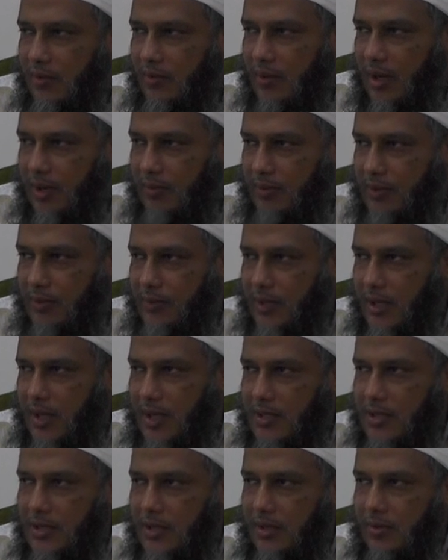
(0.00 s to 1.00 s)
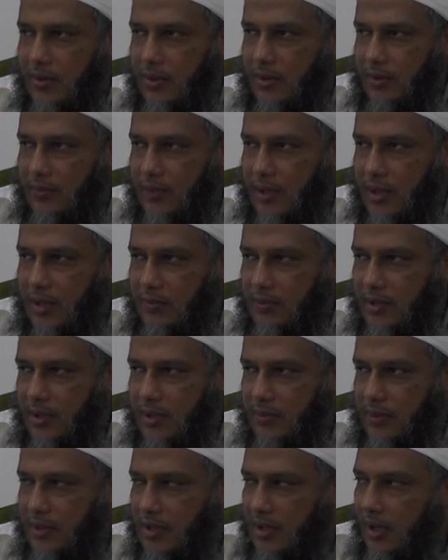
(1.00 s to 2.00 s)
وعمرو بن العاص وعثمان بن
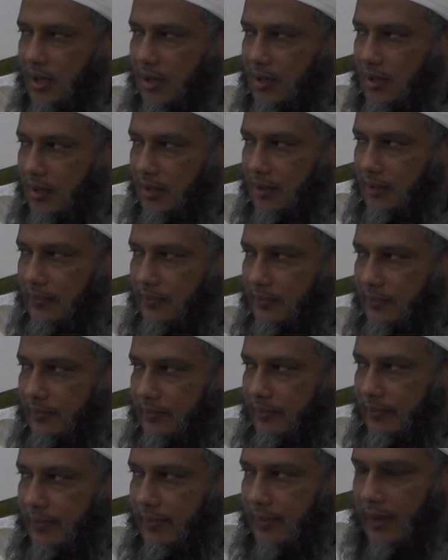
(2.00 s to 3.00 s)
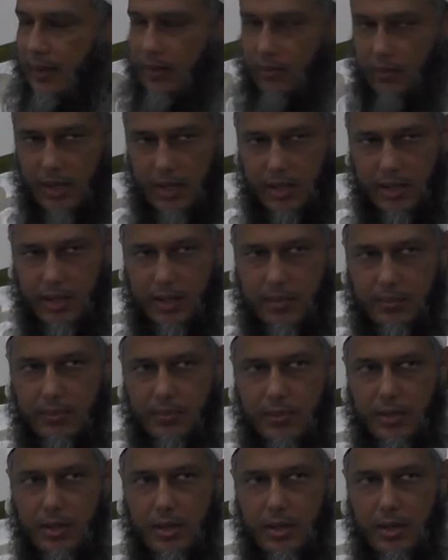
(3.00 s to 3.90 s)
أبي طلحة وغيرهم